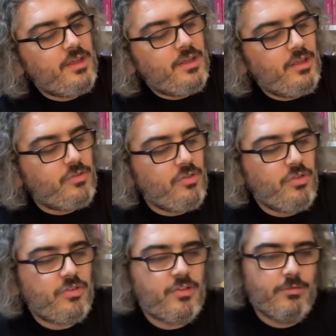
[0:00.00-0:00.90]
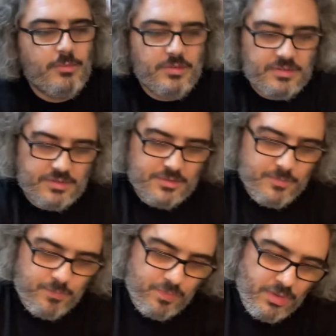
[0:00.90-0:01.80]
İkinci kitabımız
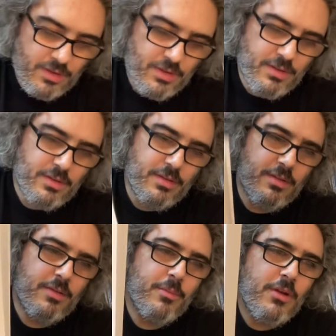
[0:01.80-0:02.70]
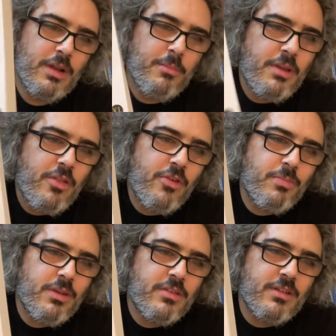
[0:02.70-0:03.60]
böyle minicik
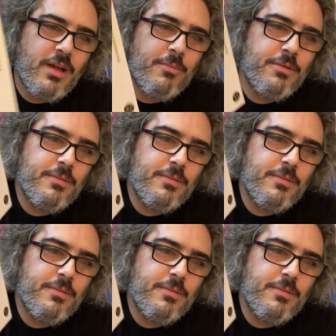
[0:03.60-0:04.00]
bir kitap.